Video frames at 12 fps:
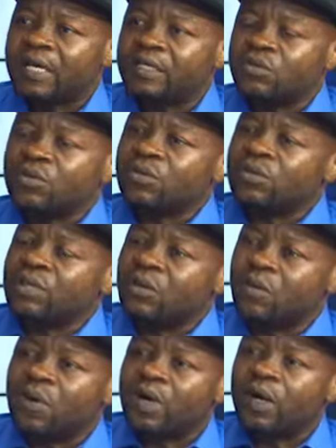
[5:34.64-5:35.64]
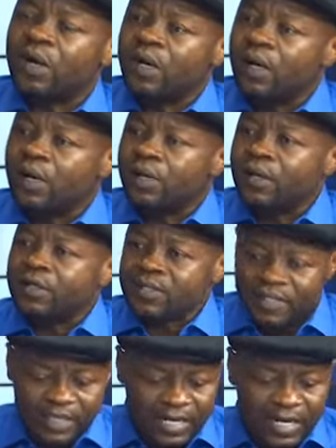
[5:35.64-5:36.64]
Ils ont donné quoi
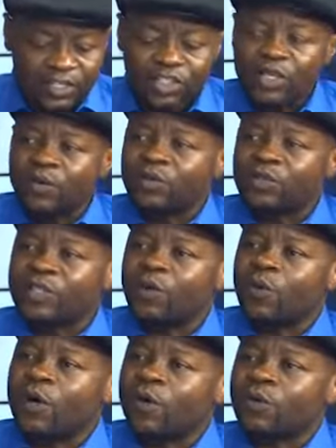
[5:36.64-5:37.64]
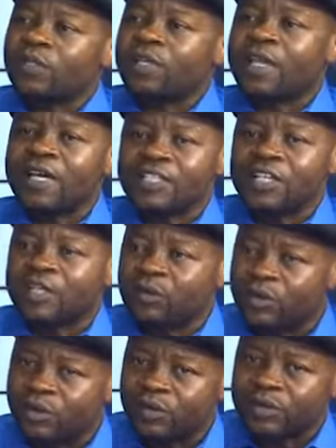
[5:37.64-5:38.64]
c'était l'argent contre quoi Contre l'argent,
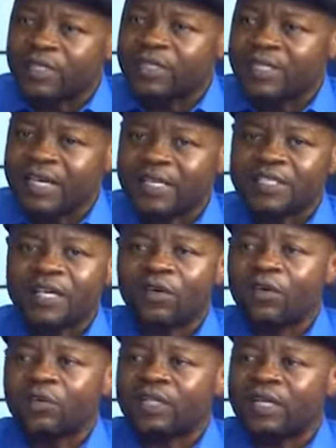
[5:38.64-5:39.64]
non. C'était l'argent contre la conscience.